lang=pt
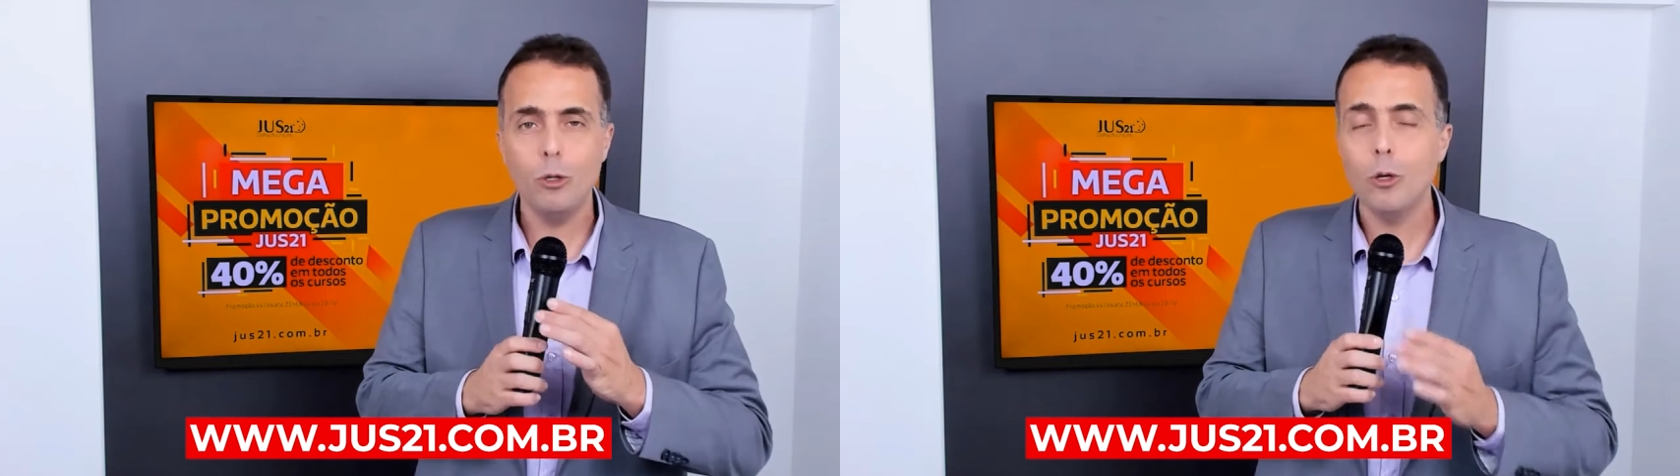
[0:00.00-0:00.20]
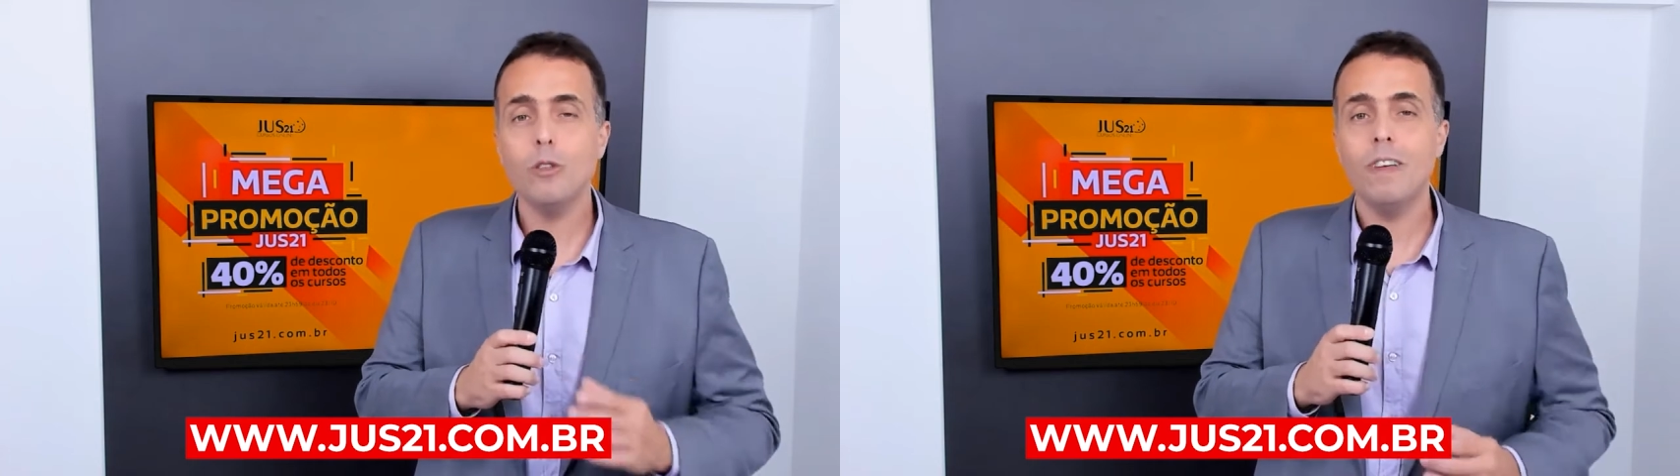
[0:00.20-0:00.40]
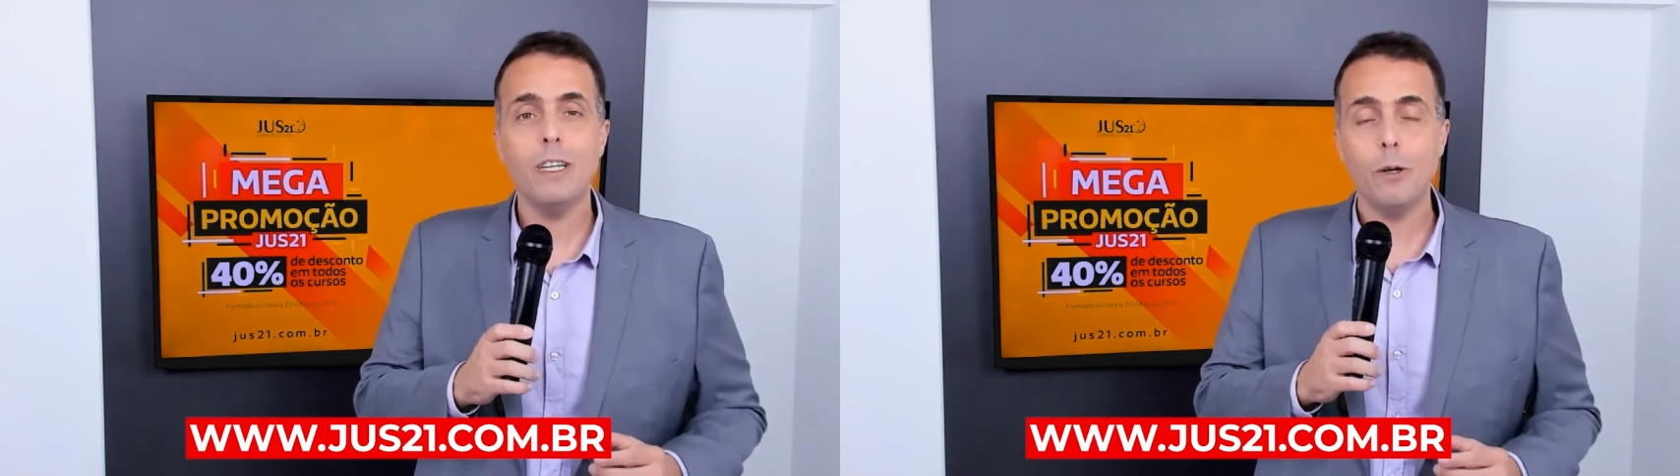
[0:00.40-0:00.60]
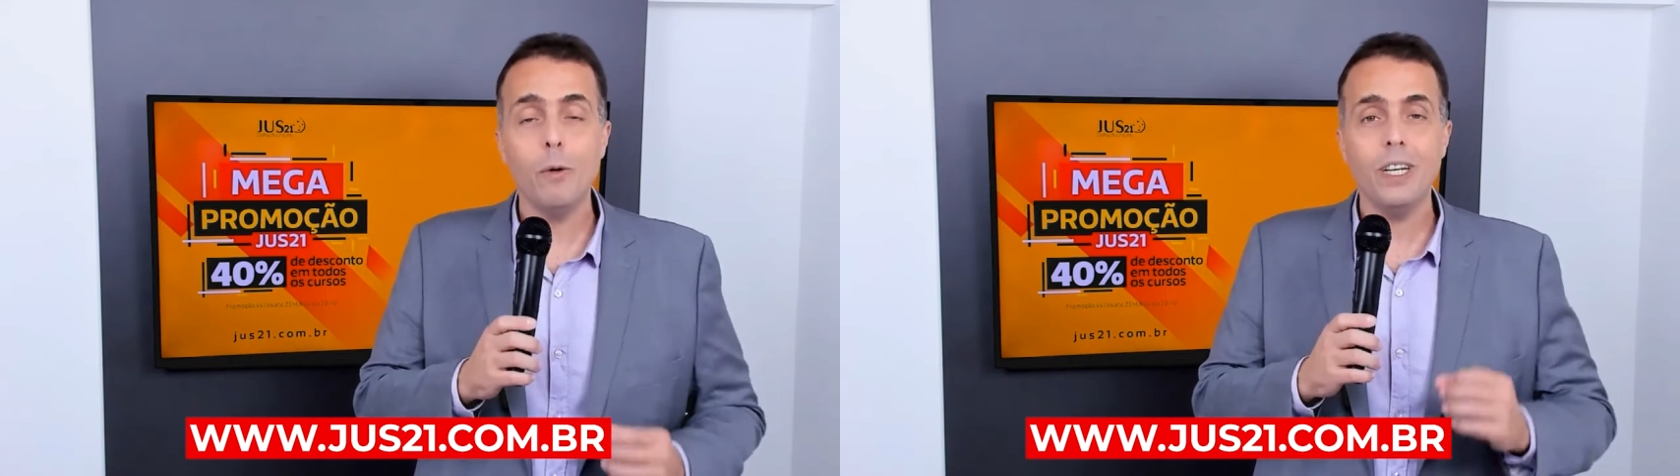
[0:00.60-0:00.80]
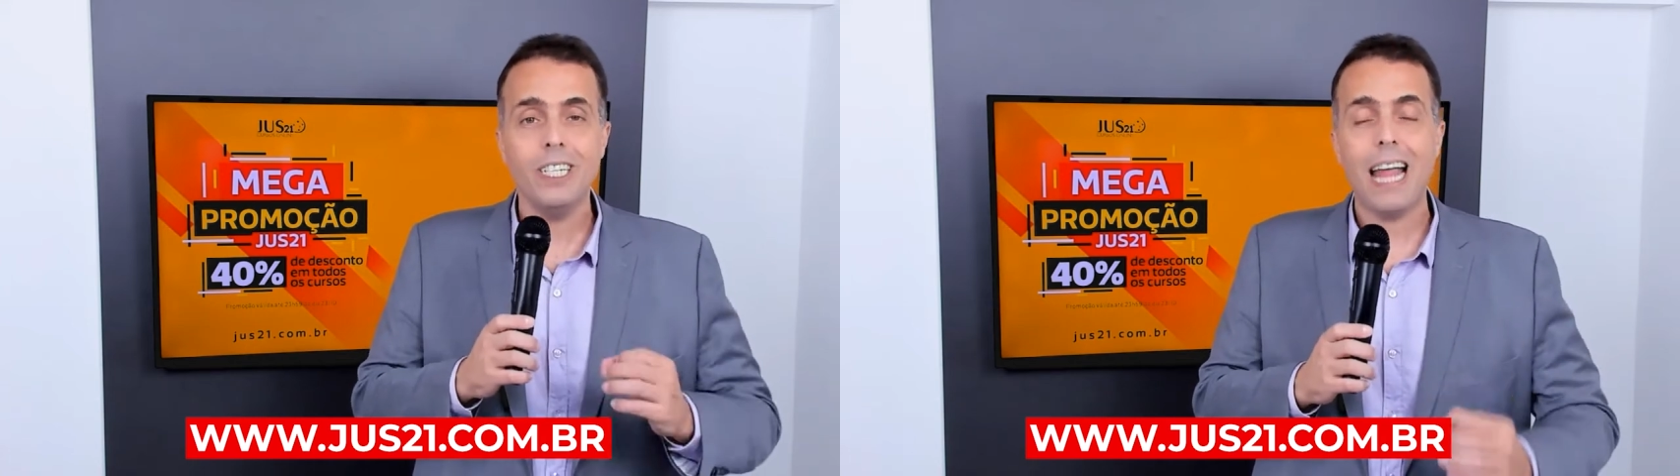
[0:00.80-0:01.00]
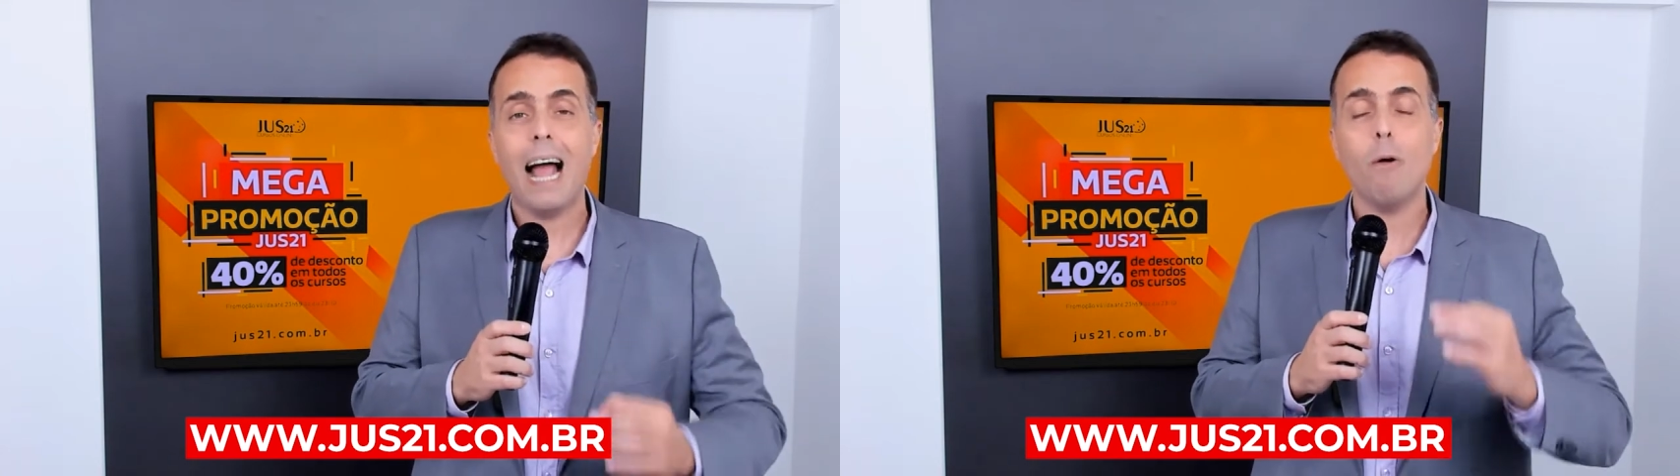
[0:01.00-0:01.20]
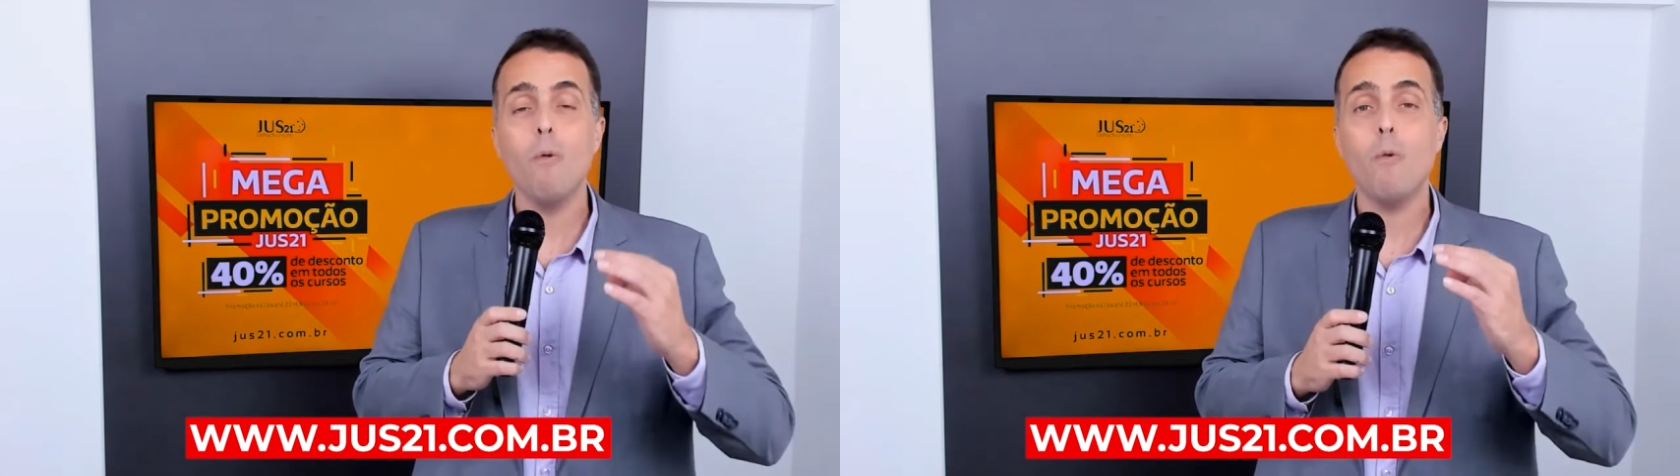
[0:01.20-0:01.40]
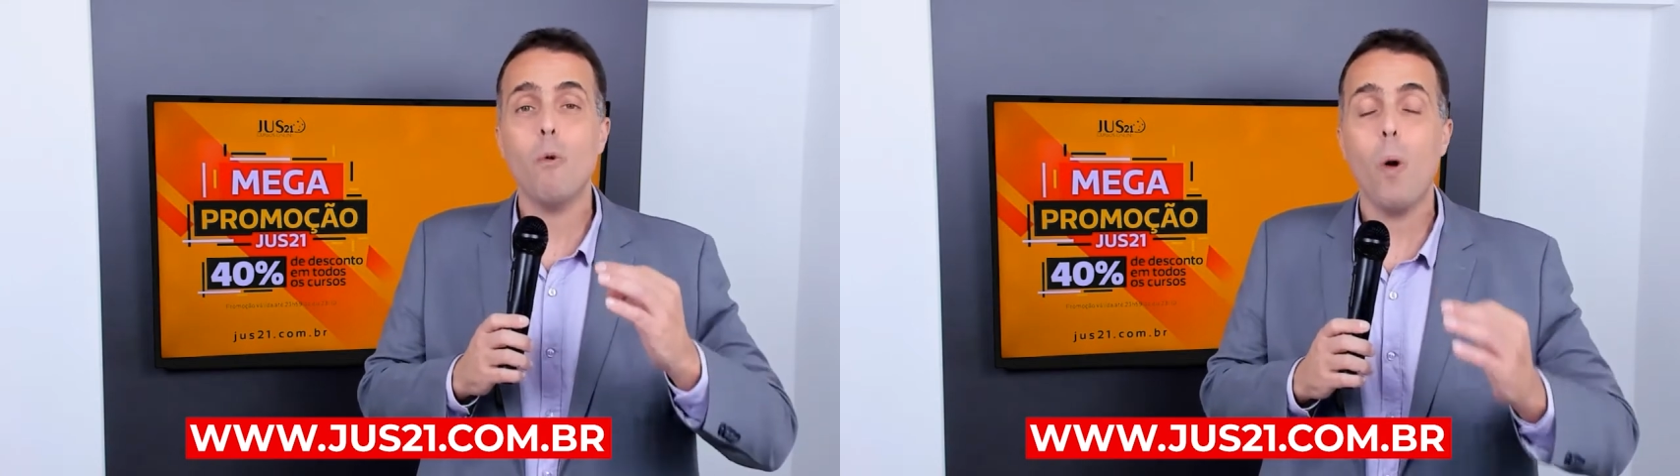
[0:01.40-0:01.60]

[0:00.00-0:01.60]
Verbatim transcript: JUS 21 está com